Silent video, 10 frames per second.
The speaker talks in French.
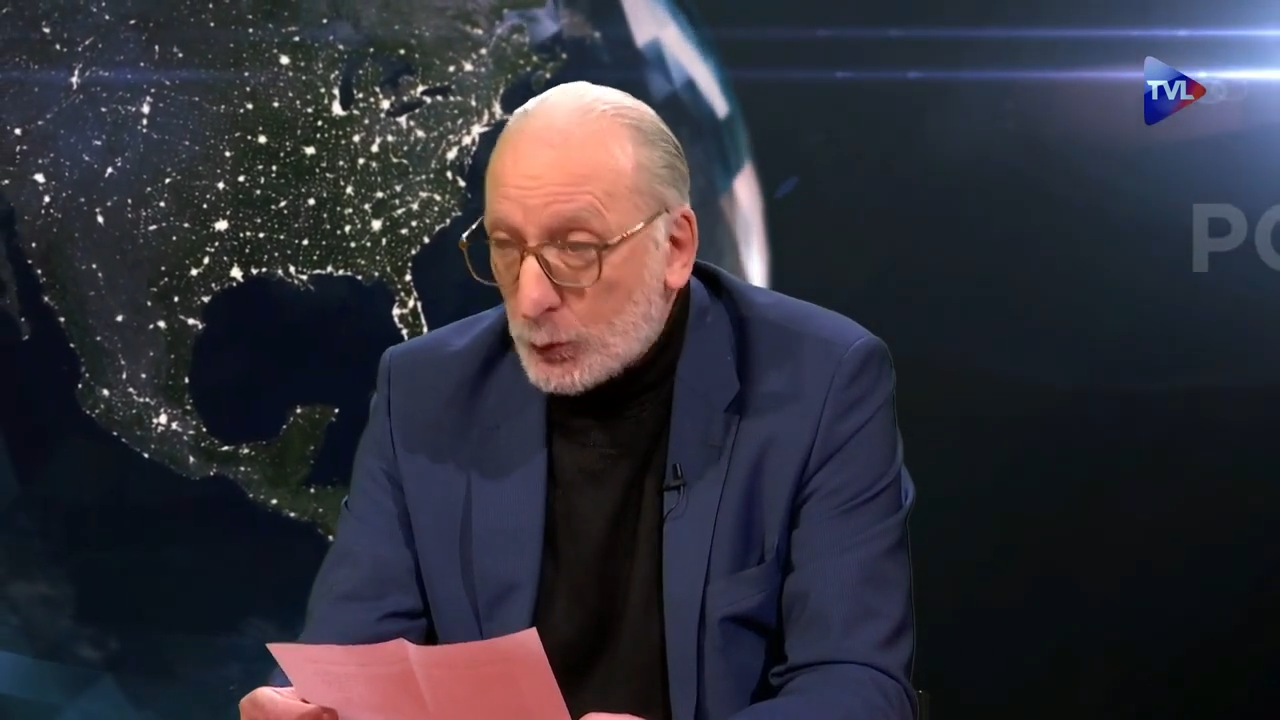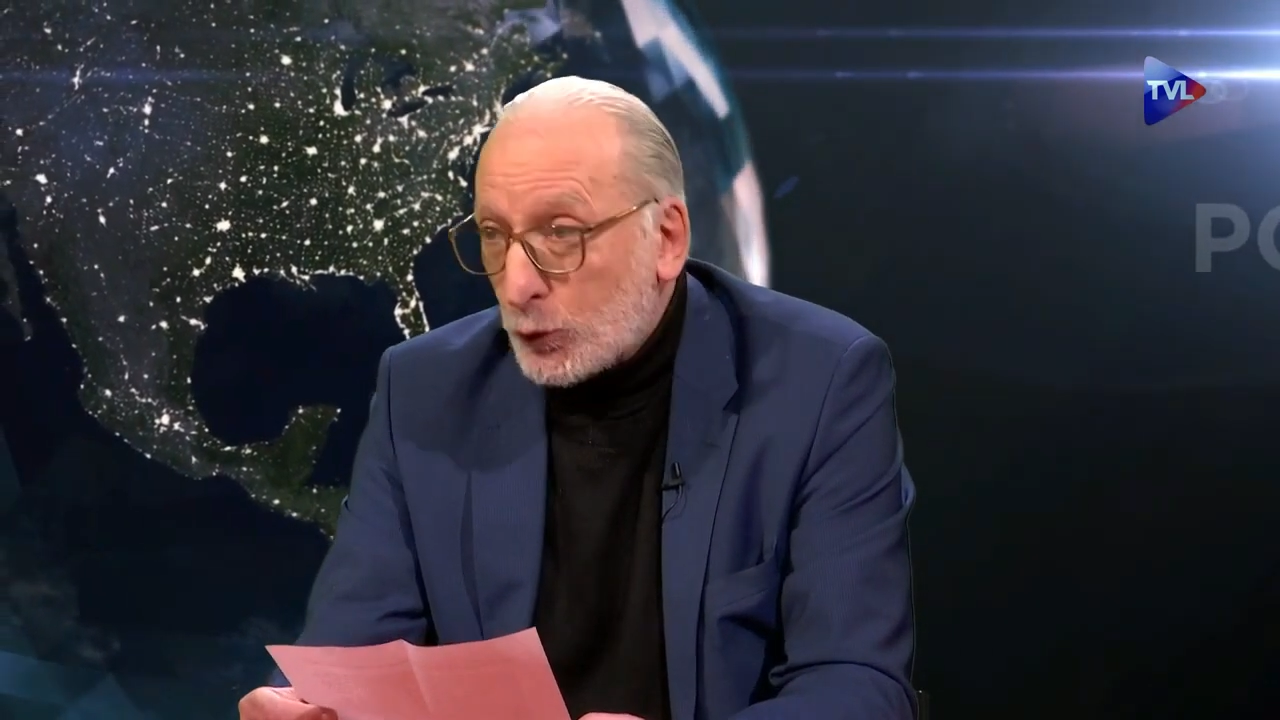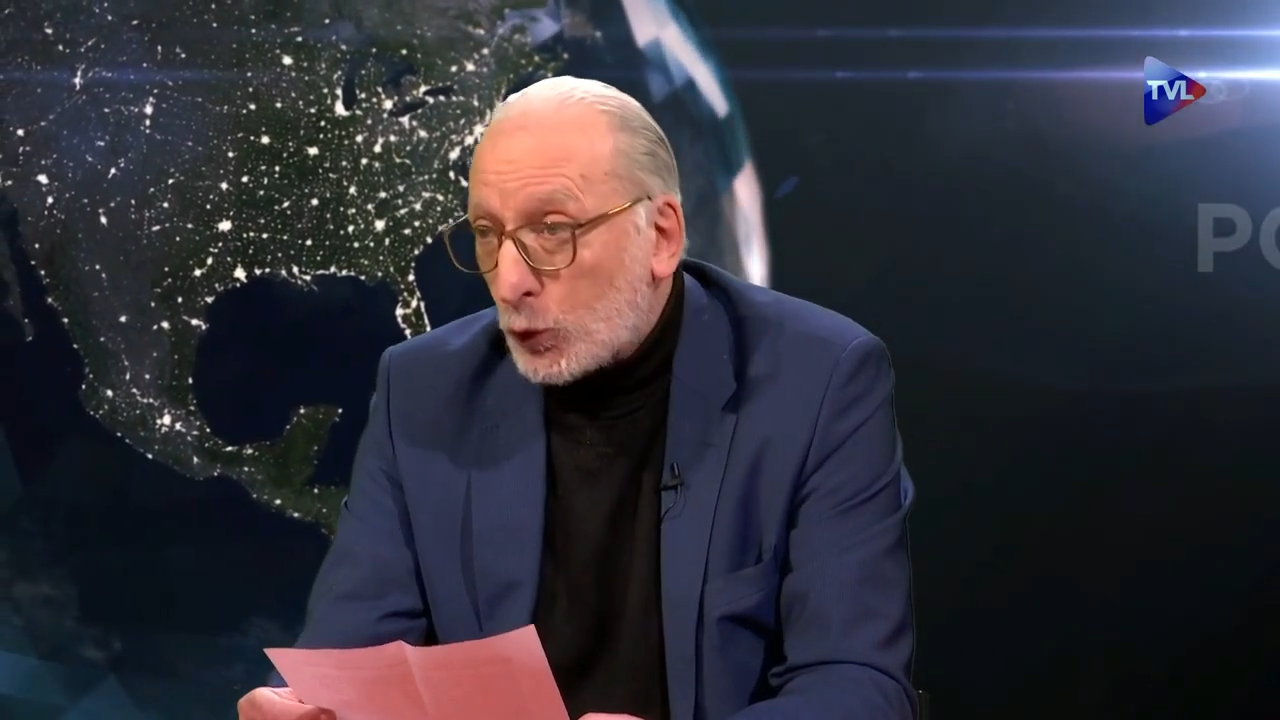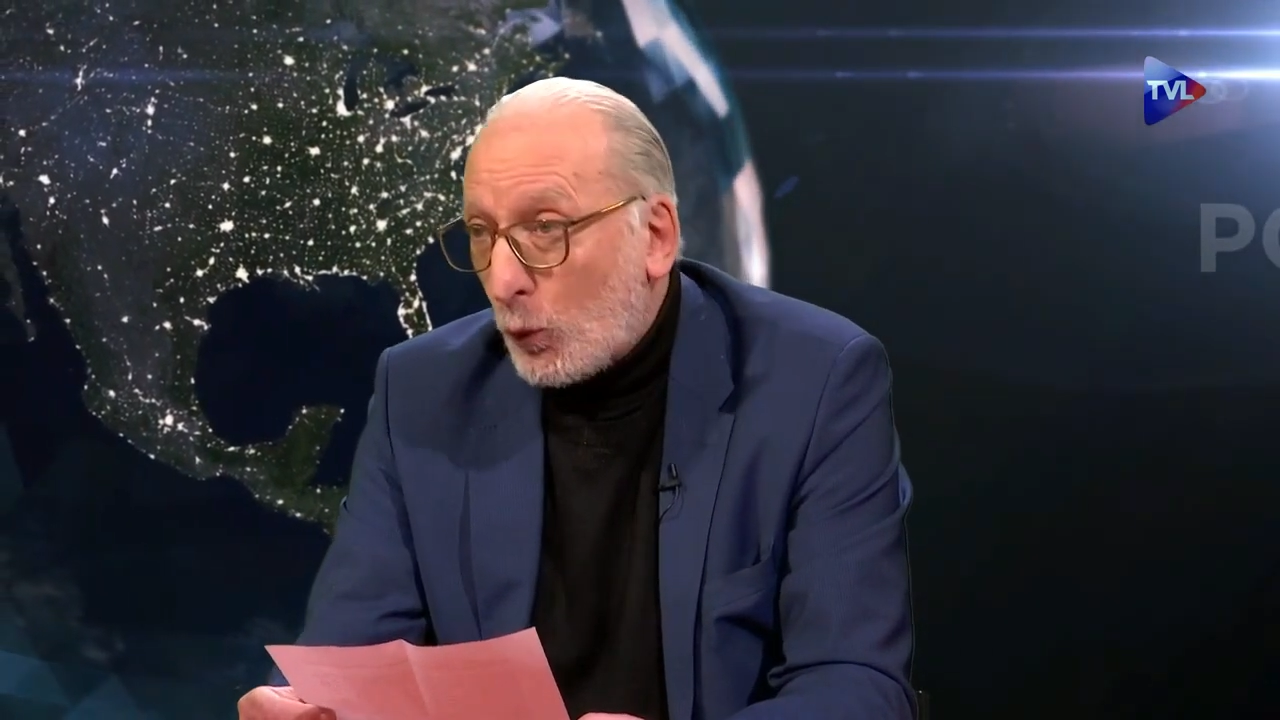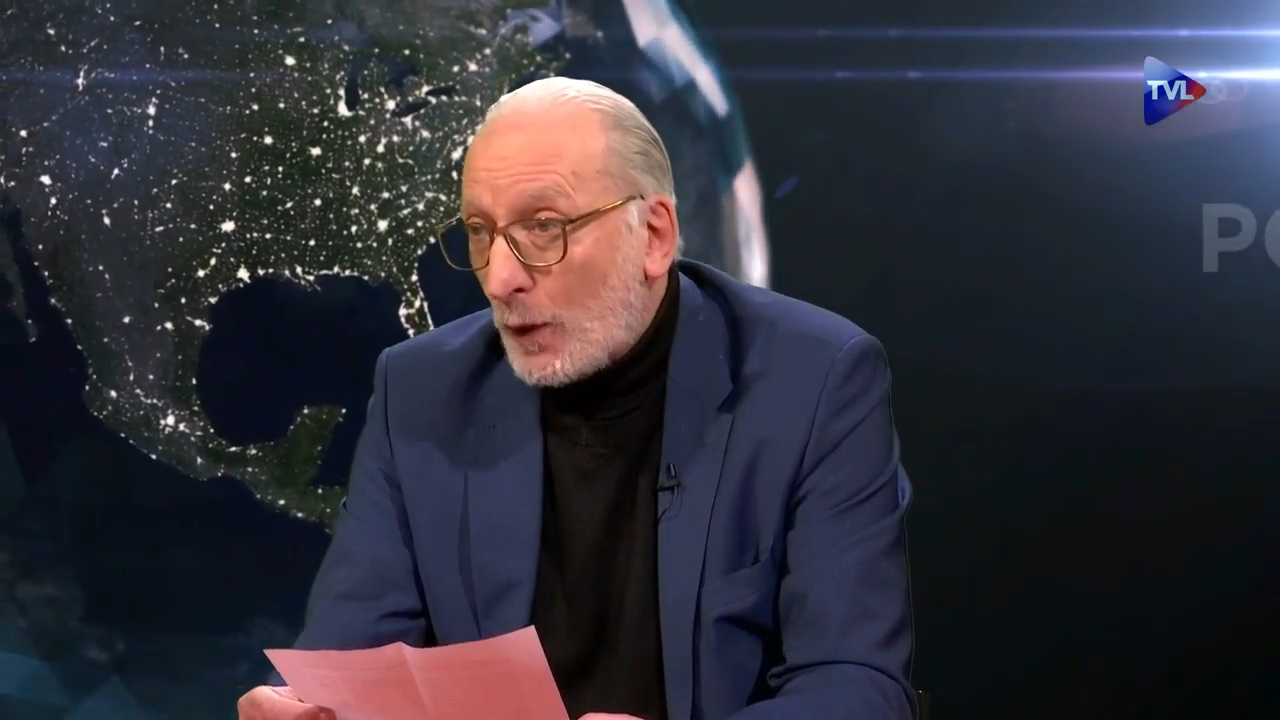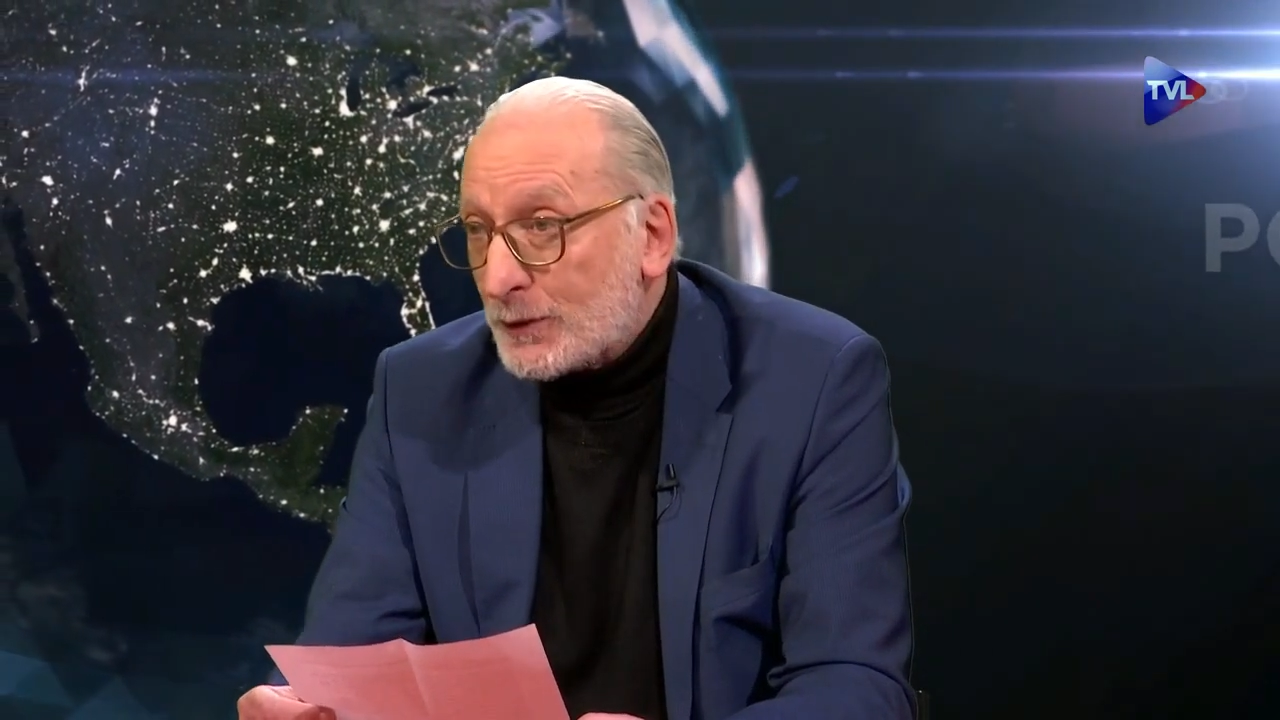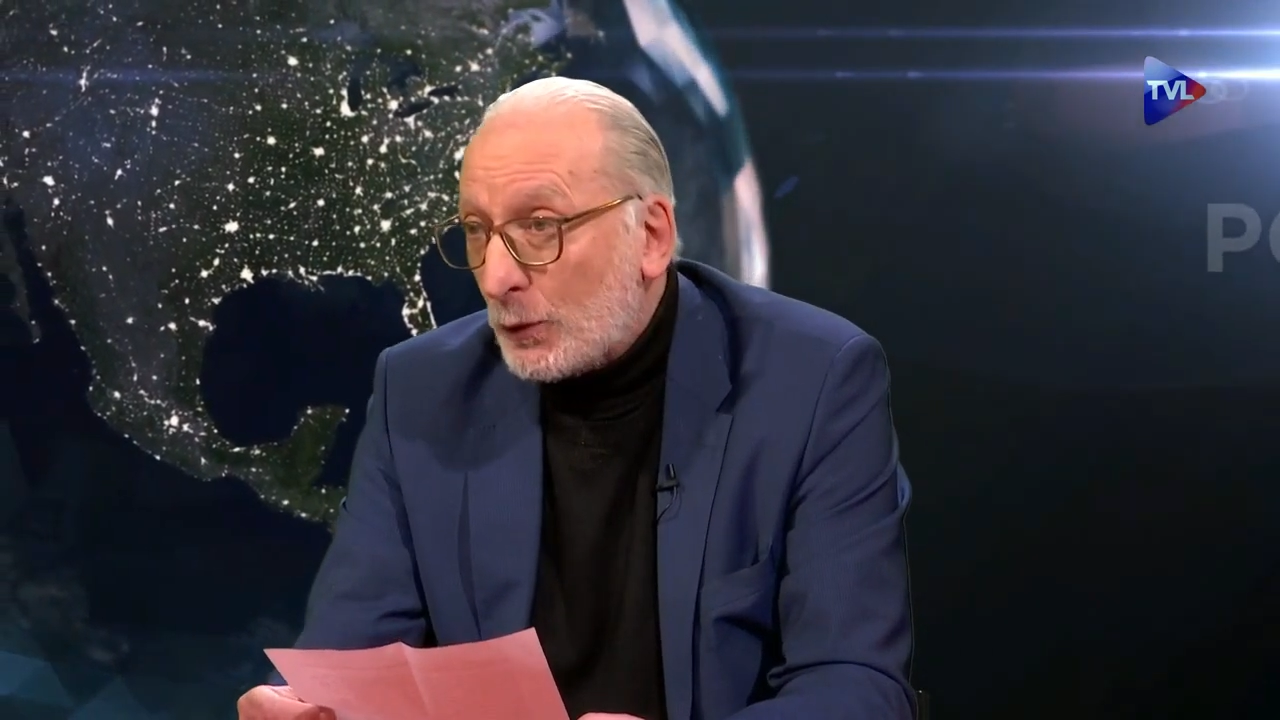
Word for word: que sur trois